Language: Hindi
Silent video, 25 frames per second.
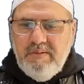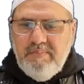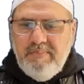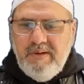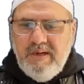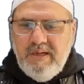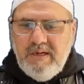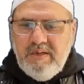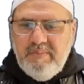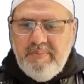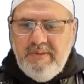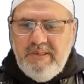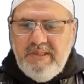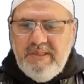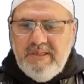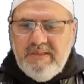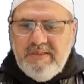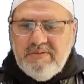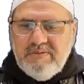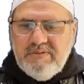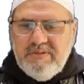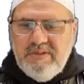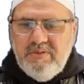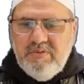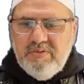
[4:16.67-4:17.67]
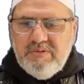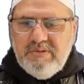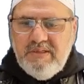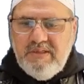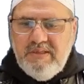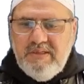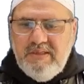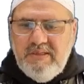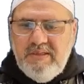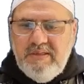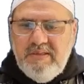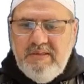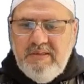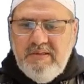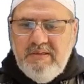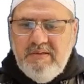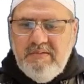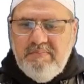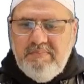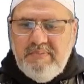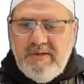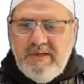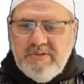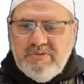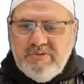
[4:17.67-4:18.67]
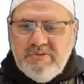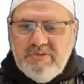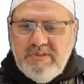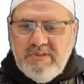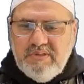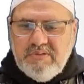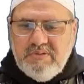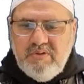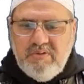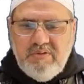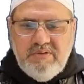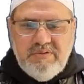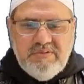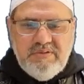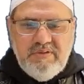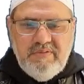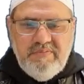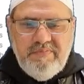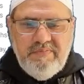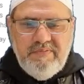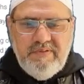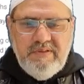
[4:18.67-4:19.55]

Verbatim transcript: बारह महीने का स्टे होता है पाँच सौ दस डॉलर इसकी